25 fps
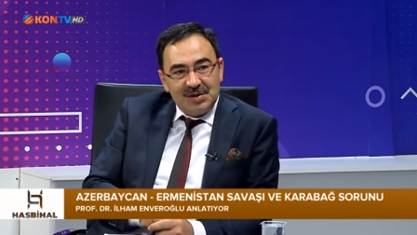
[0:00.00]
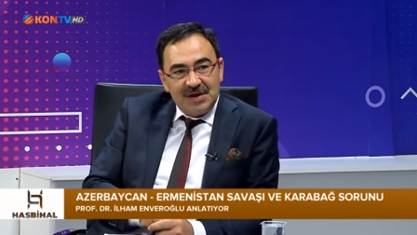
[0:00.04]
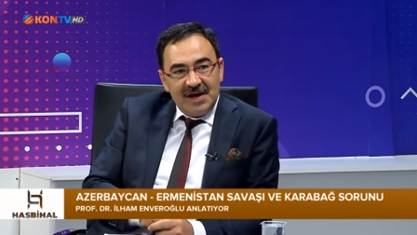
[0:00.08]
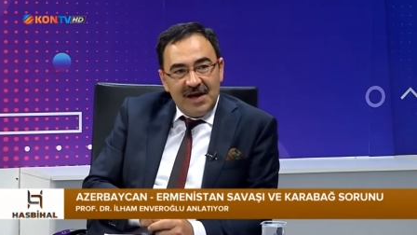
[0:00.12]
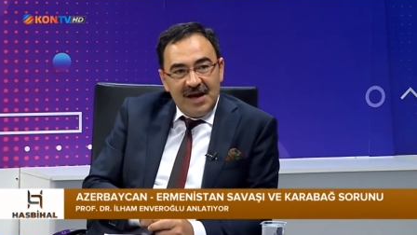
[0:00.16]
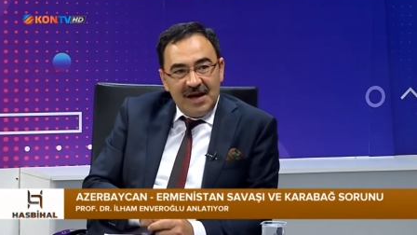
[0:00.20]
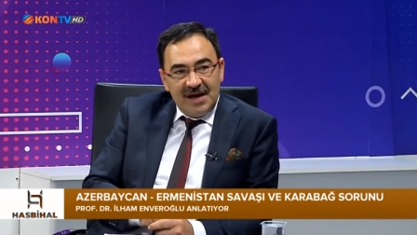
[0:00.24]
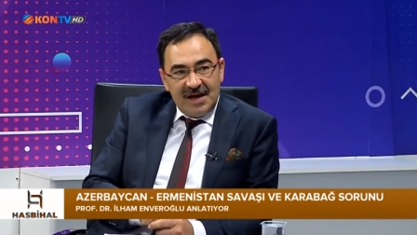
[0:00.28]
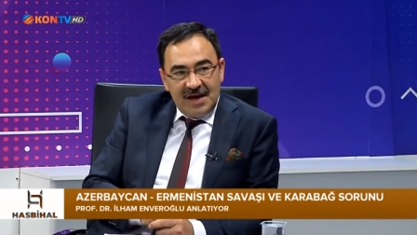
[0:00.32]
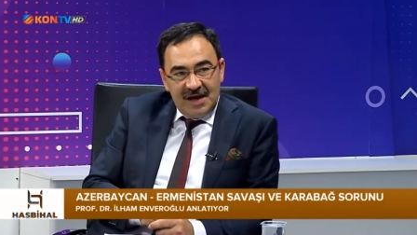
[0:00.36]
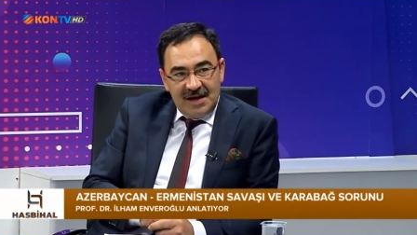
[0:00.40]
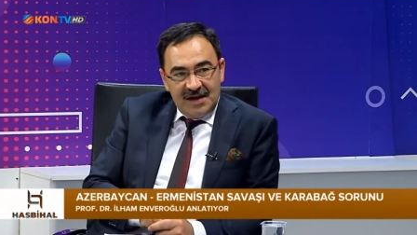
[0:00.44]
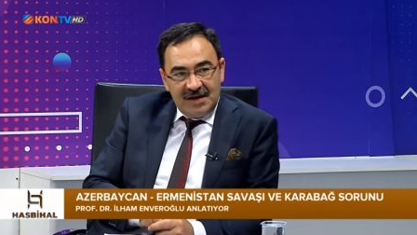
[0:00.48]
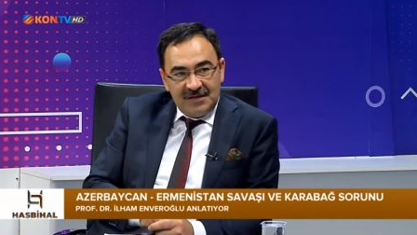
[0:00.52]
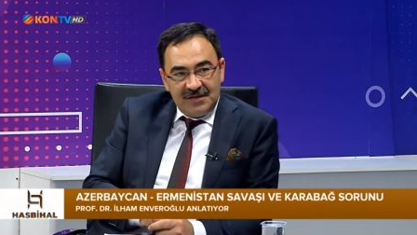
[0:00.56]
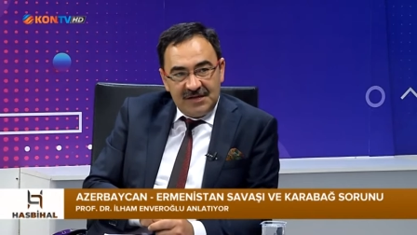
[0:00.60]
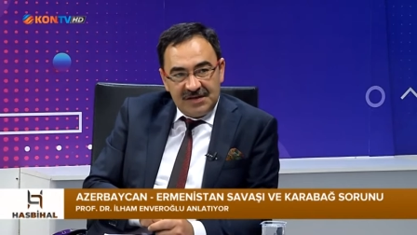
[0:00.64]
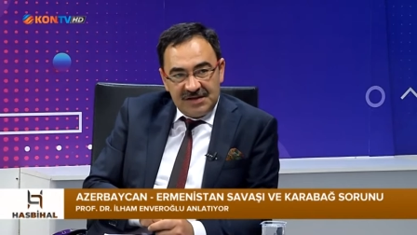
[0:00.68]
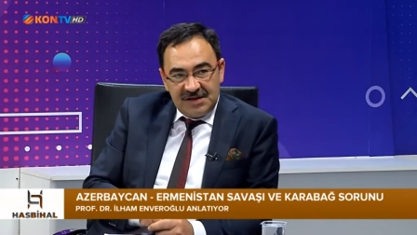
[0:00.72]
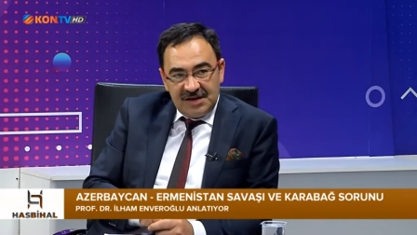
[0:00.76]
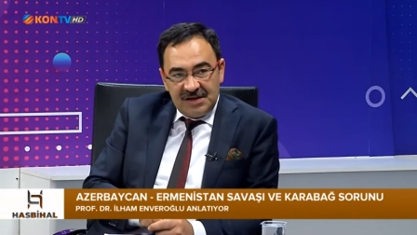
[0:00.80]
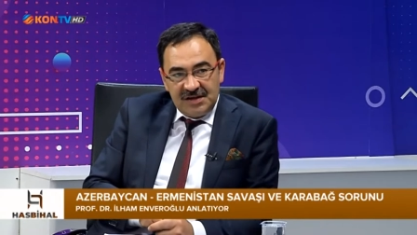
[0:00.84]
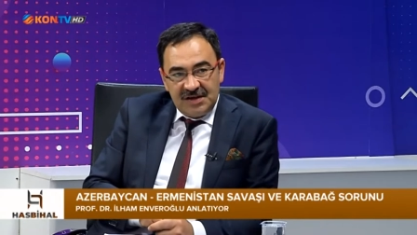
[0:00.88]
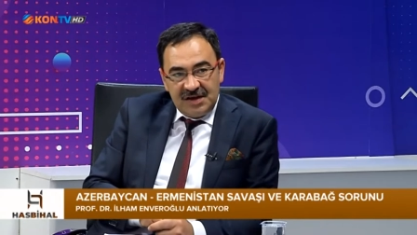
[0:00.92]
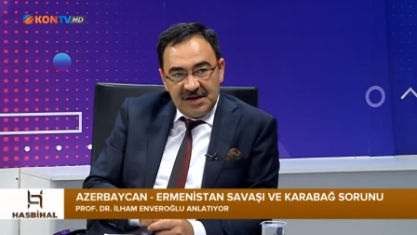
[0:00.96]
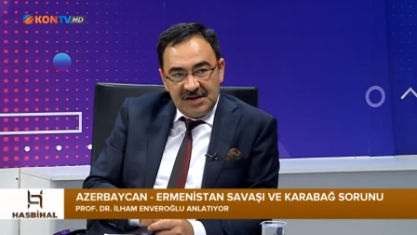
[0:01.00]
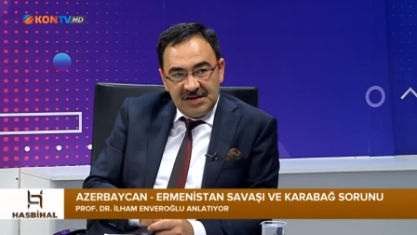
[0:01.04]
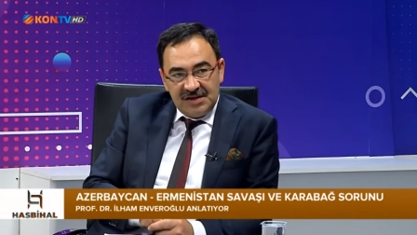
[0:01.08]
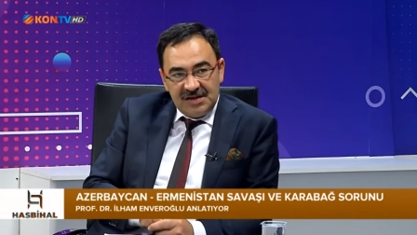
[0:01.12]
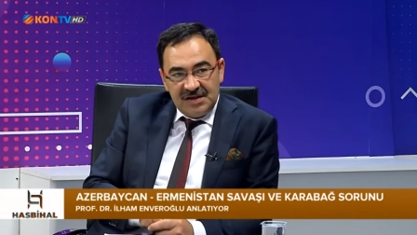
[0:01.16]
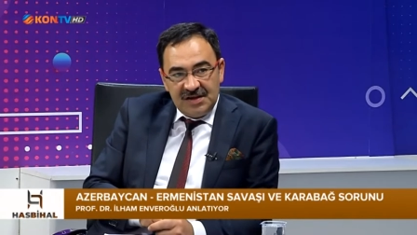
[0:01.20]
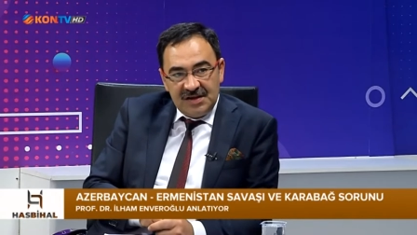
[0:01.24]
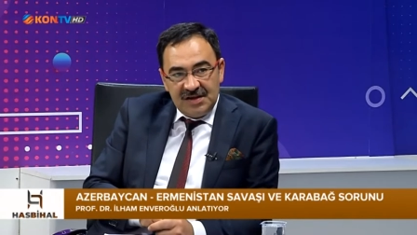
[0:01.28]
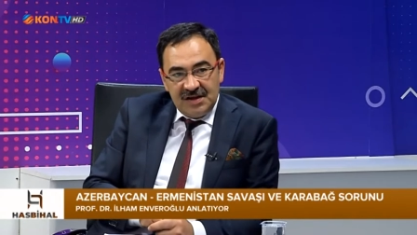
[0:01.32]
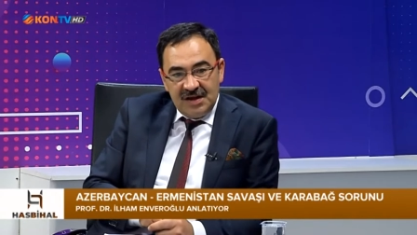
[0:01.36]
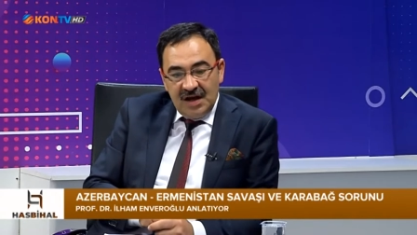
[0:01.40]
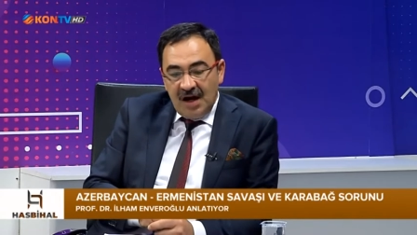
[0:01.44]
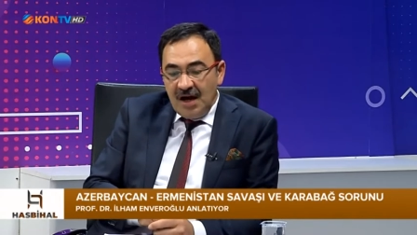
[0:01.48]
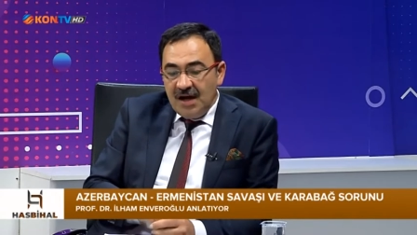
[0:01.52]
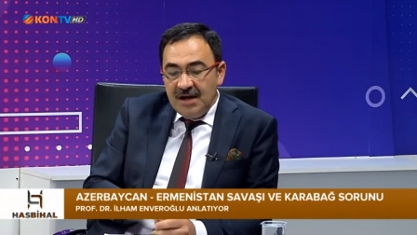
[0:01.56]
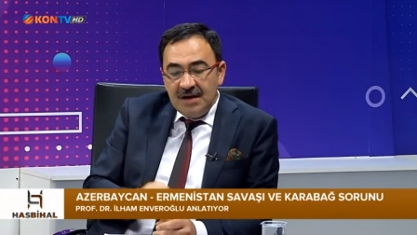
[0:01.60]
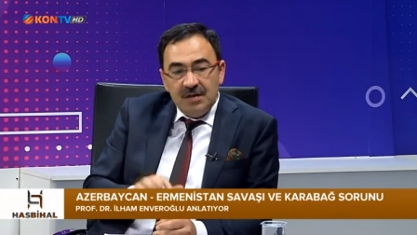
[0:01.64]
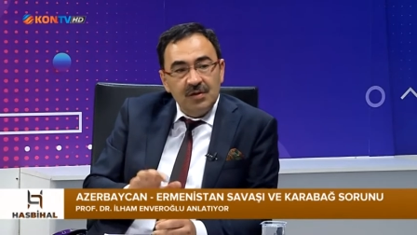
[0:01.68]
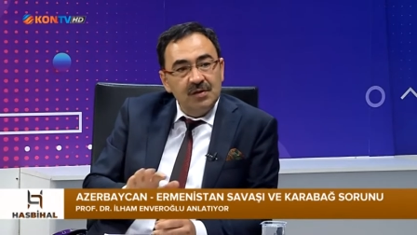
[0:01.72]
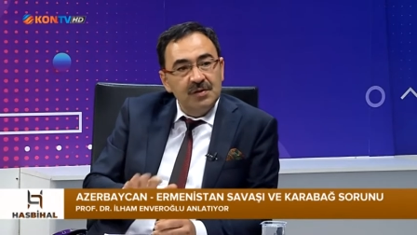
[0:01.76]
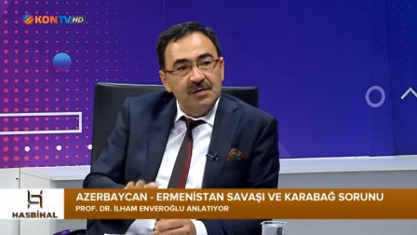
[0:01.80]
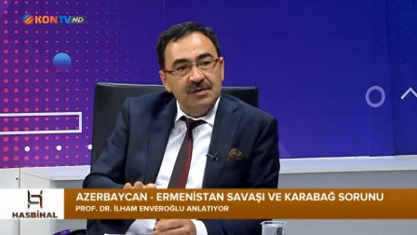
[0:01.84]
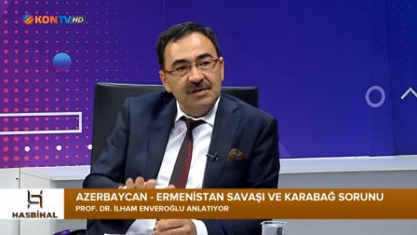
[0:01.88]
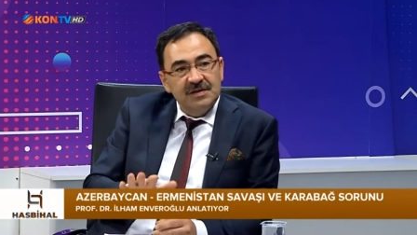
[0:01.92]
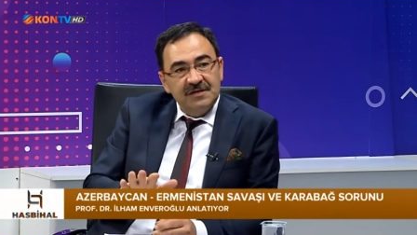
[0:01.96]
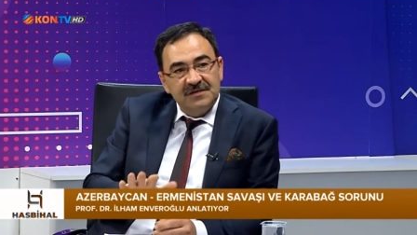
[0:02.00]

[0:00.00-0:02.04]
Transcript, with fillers: Eğer eline fırsat geçtiğinde aynı o